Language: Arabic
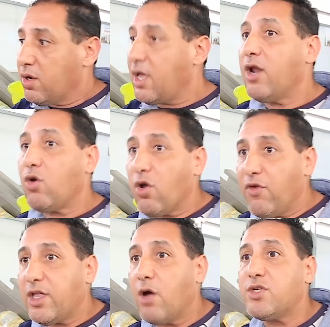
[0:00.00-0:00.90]
كاين
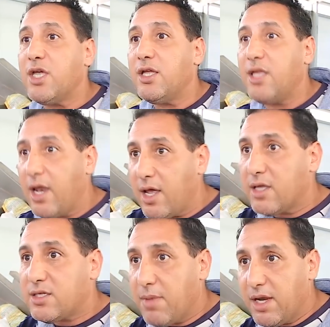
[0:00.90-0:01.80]
الكروفيت عاوتاني
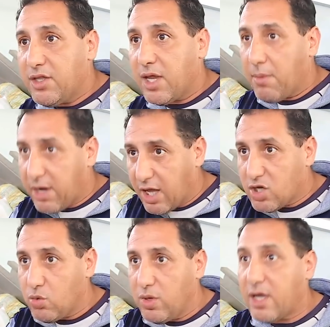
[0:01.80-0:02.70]
ديال 80 درهم
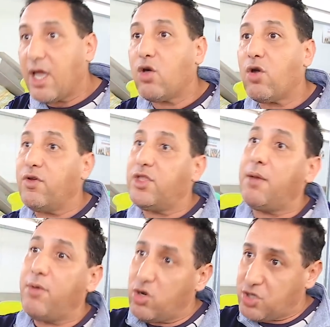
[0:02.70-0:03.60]
رقيق شويه كاين الكروفيت
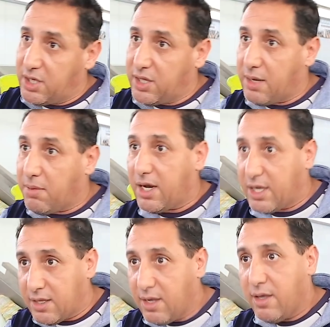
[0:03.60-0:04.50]
ديال 120 درهم
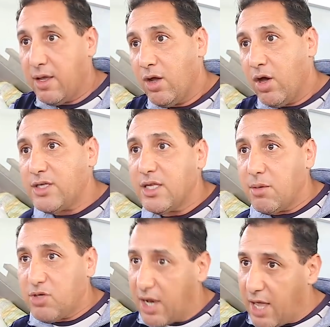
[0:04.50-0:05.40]
غليظ الانسان
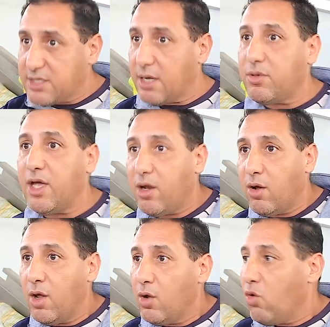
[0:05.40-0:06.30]
تيمشي على حساب ديالو
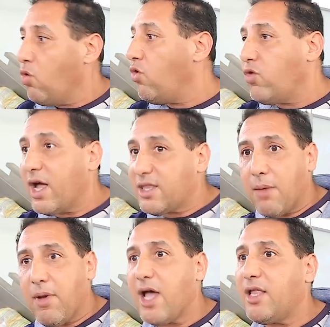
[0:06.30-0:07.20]
وكاع
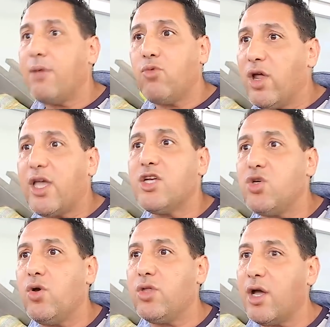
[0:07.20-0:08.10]
الطبقات الحمد لله
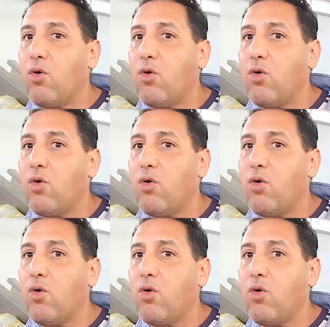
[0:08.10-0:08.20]
كيجيو عندنا